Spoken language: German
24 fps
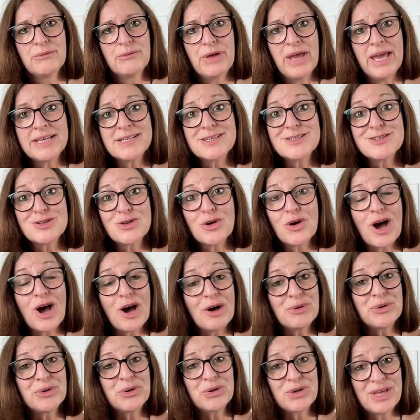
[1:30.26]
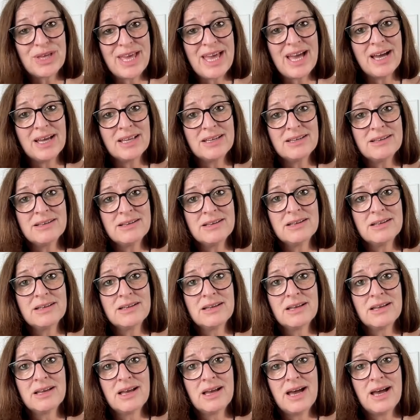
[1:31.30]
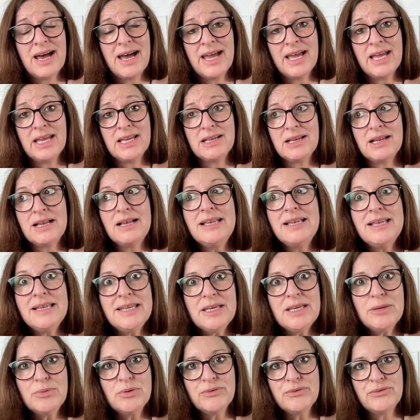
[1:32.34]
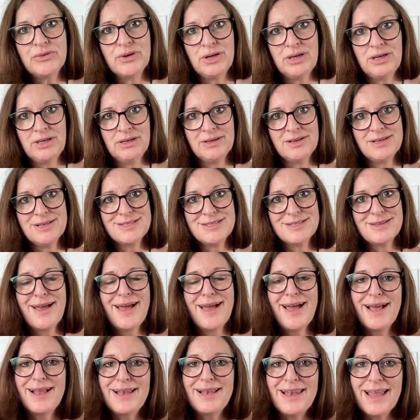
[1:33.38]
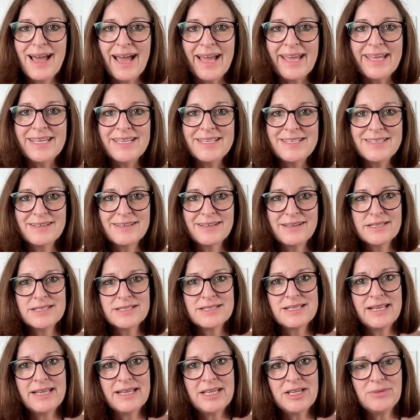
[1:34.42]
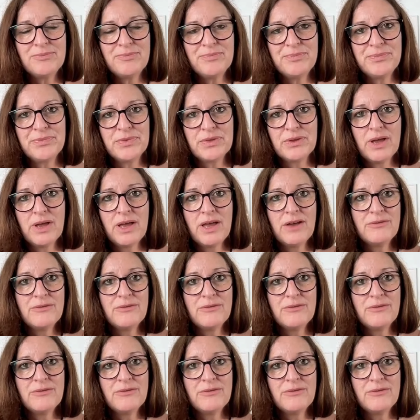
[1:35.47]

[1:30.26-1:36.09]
hättest doch auch gerne ein liebevolleres, leichteres Leben,